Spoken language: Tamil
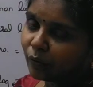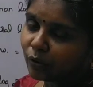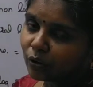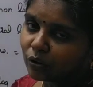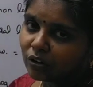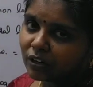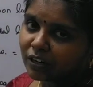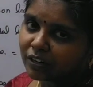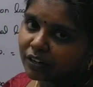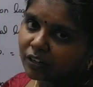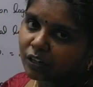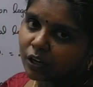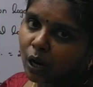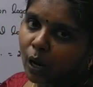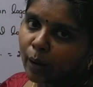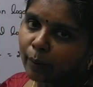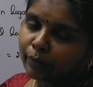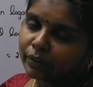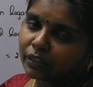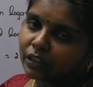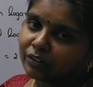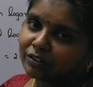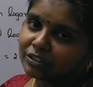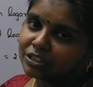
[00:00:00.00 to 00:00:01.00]
தான் வருங்கிறத
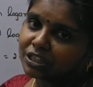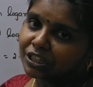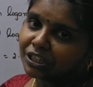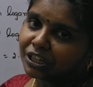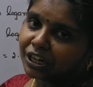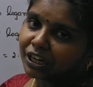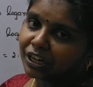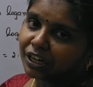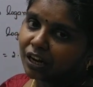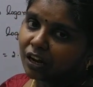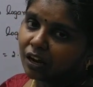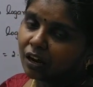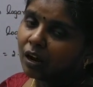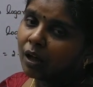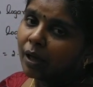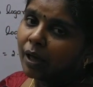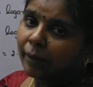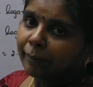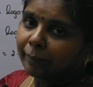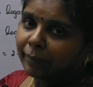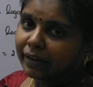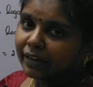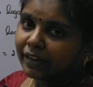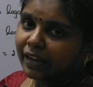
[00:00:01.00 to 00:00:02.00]
ஞாபகத்தில் வச்சுக்கிட்டிங்கன்னா
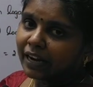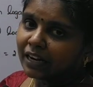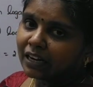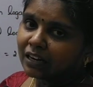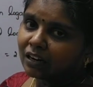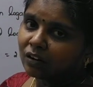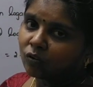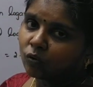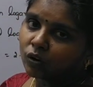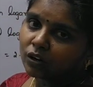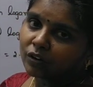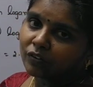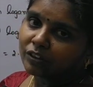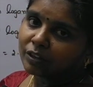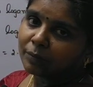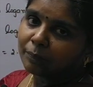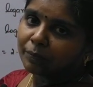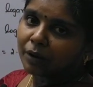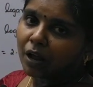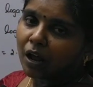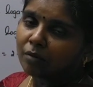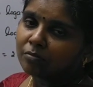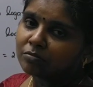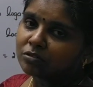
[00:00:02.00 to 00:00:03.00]
பின்னாடி உங்களுக்கு வந்து
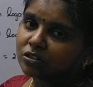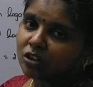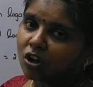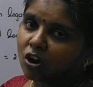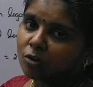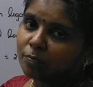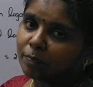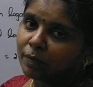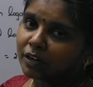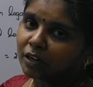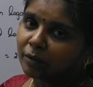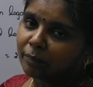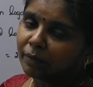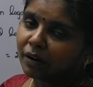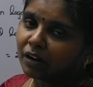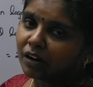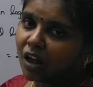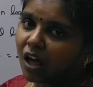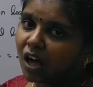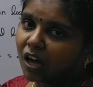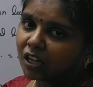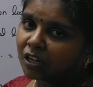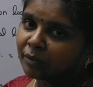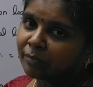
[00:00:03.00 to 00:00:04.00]
ப்ராப்ளம் சால்வ்
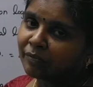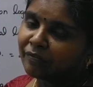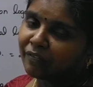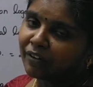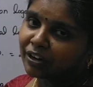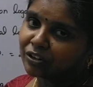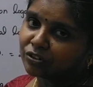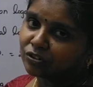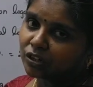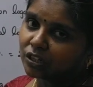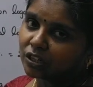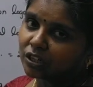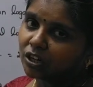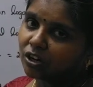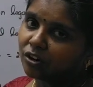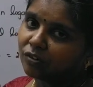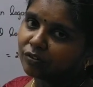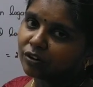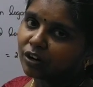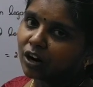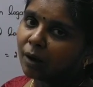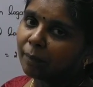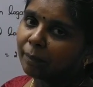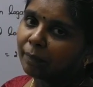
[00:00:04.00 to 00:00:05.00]
பண்ணுறப்பலாம் லாகர்மிக் ஃபங்க்ஷனோட
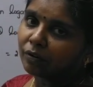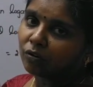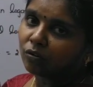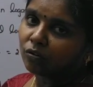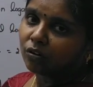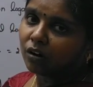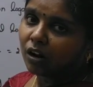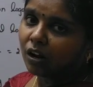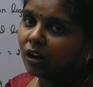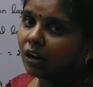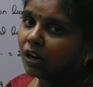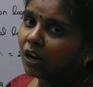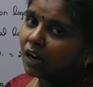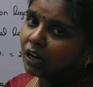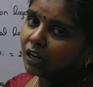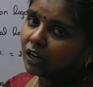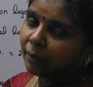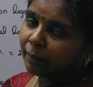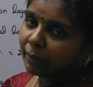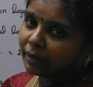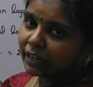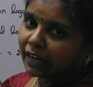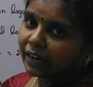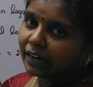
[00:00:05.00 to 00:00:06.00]
கர்வ் ட்ரா பண்ணோம்னா
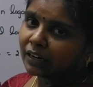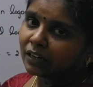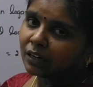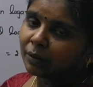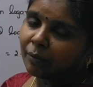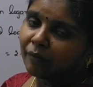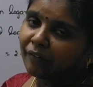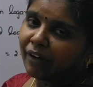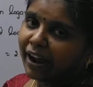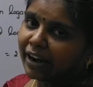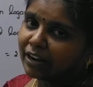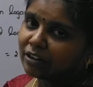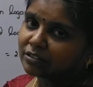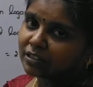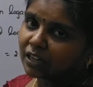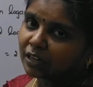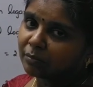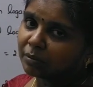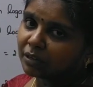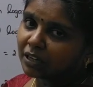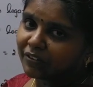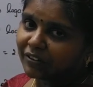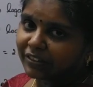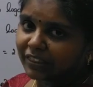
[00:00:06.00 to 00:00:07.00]
நம்ம டக்கு நம்ம வேல்யூஸ்
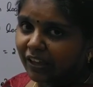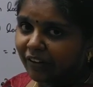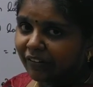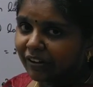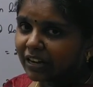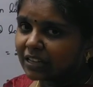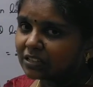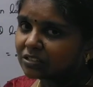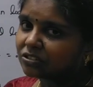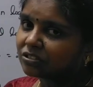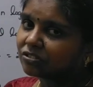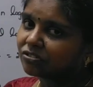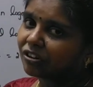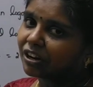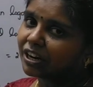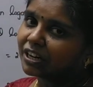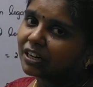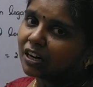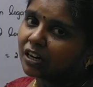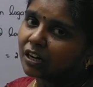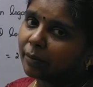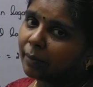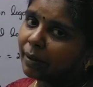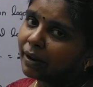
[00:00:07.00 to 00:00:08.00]
கண்டுபிடிக்கவே தேவையில்லை
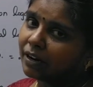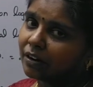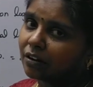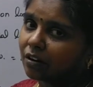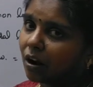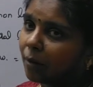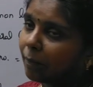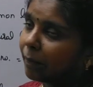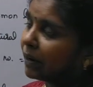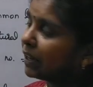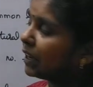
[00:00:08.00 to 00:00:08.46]
ஸ்ட்ரைட்டாக நம்ம ட்ரா